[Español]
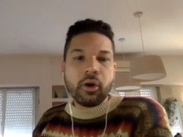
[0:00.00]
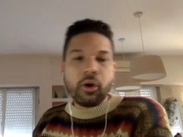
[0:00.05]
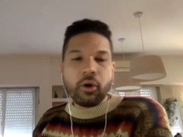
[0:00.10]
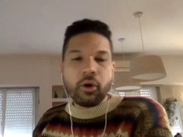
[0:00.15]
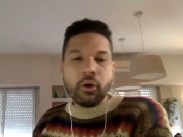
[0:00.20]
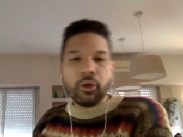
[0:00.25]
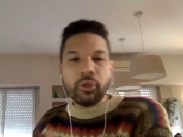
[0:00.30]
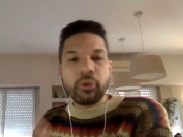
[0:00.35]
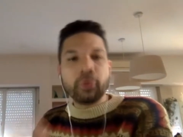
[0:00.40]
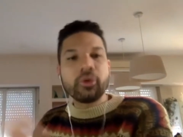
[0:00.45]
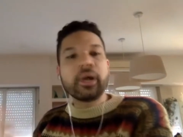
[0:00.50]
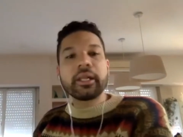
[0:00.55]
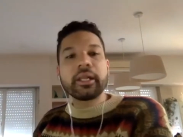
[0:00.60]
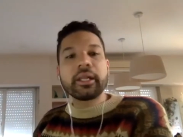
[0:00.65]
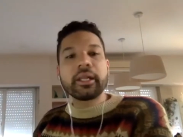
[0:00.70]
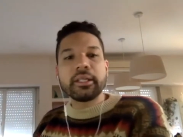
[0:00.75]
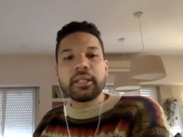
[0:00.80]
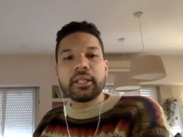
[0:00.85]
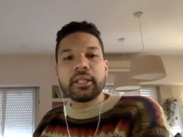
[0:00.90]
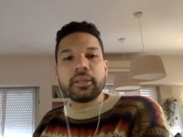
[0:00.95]
o de un
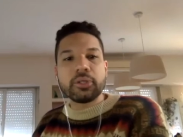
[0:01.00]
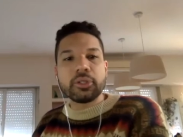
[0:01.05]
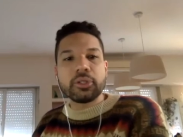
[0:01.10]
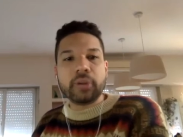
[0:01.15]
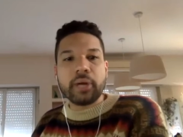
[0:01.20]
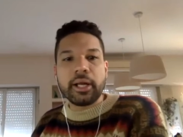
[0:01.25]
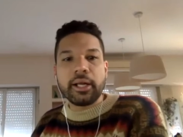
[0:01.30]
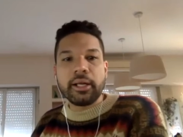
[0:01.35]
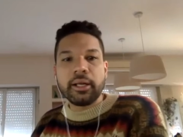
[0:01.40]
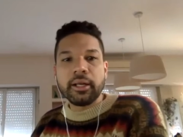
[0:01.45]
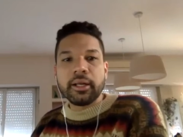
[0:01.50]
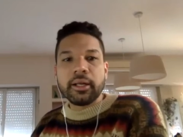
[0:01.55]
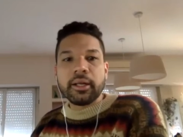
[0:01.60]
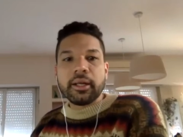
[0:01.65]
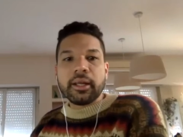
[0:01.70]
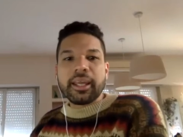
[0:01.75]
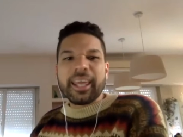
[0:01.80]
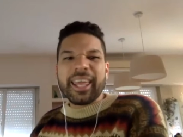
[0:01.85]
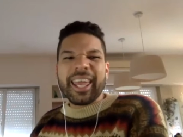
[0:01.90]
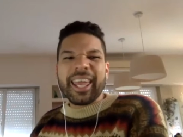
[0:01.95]
artista visual
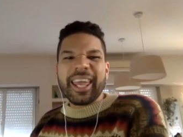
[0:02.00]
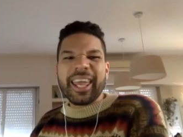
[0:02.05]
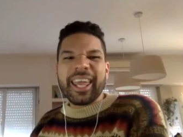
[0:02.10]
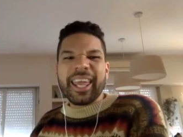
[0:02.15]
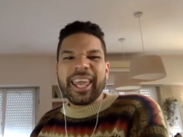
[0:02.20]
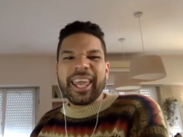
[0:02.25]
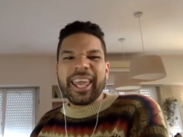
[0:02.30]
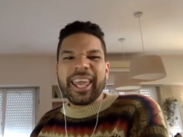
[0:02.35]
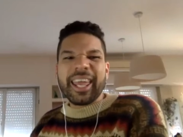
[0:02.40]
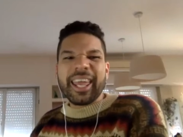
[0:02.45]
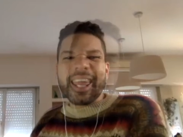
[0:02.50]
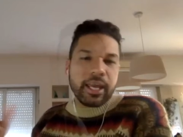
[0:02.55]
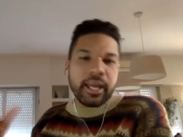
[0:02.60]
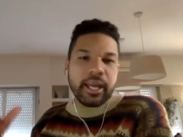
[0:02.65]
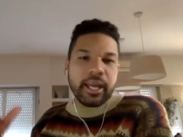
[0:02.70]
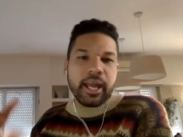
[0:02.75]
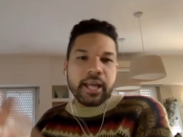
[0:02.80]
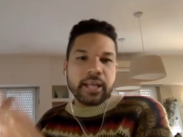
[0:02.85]
que desee